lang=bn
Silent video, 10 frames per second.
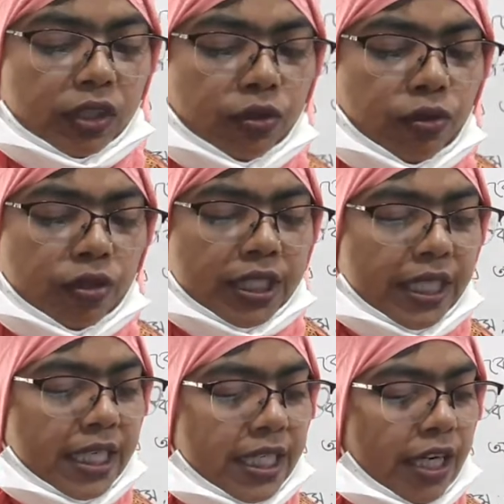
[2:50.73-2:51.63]
কোন
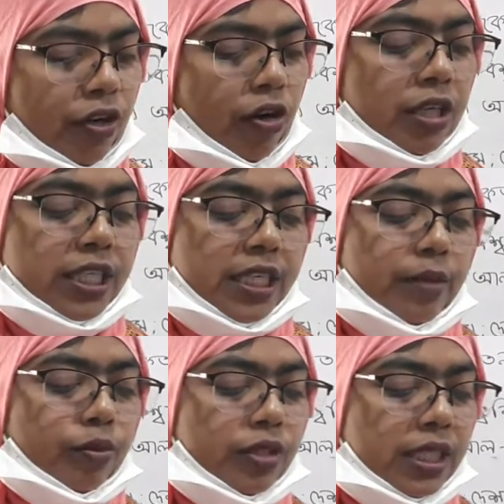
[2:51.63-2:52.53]
জিনিসের রং সেটা
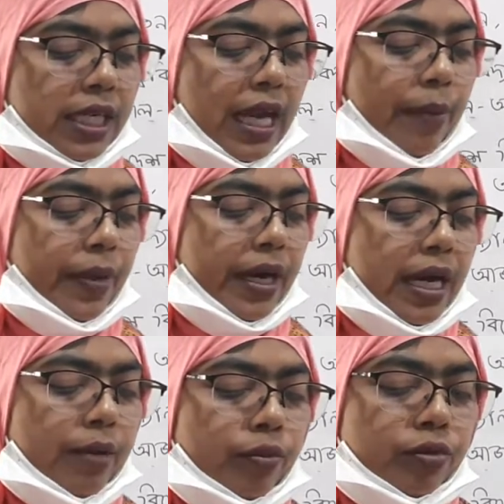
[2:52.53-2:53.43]
বুঝতে না পারা
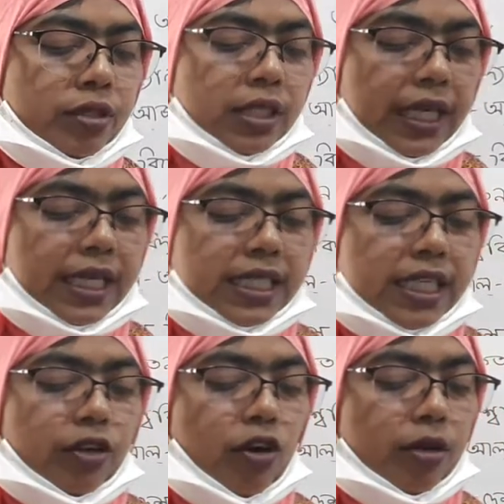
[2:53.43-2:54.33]
বুঝতে
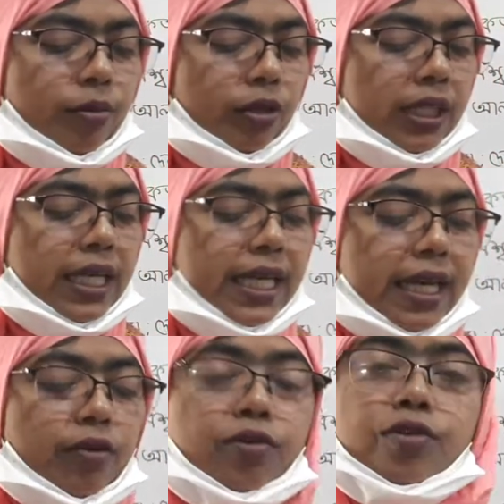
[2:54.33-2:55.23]
সে রং বদলে
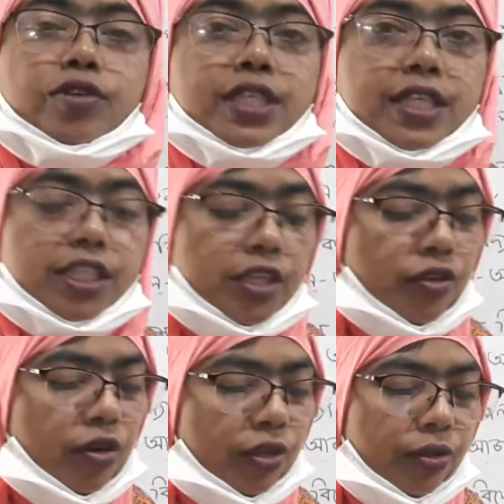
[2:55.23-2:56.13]
গিয়ে অন্য জিনিসের
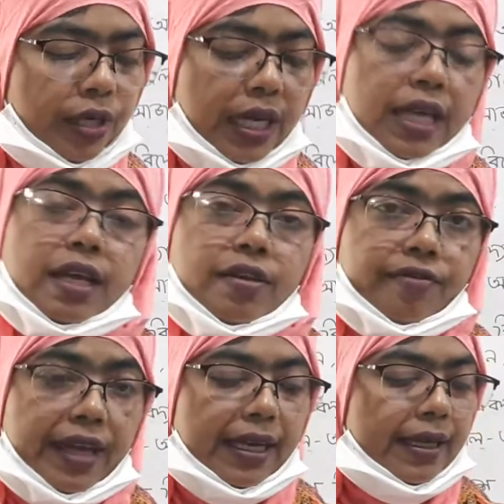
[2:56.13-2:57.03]
রং ধরে
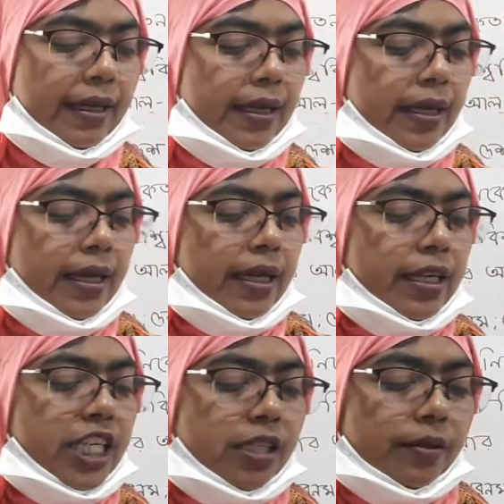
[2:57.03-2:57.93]
ফেলে
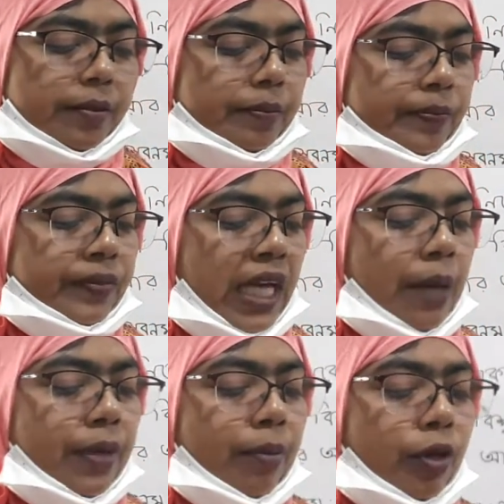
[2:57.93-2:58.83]

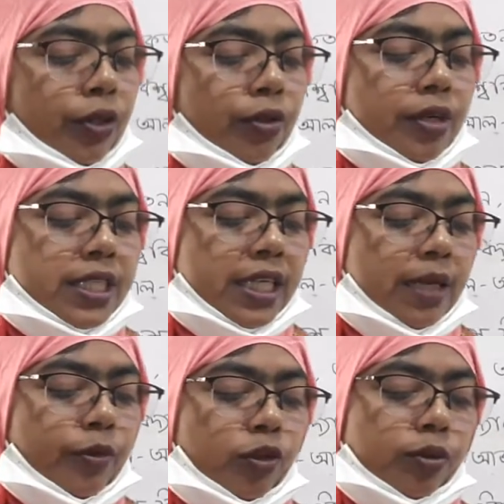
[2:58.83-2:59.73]
আমরা বন্দর ছেড়ে
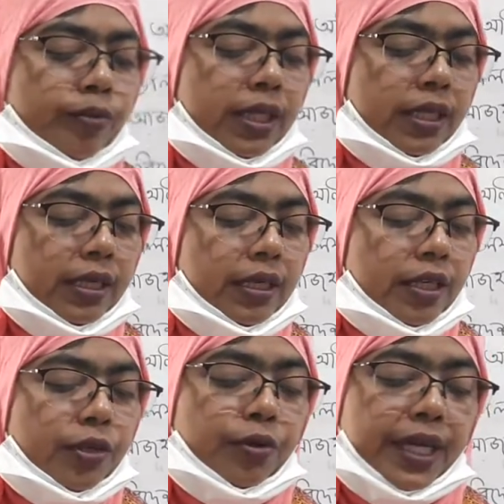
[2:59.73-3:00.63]
মরুভূমিতে
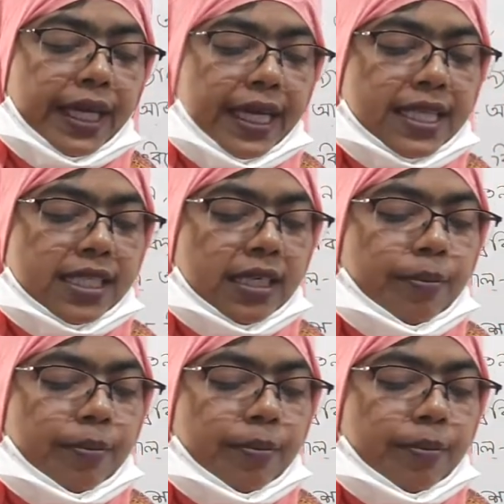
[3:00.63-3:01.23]
ঢুকে গিয়েছি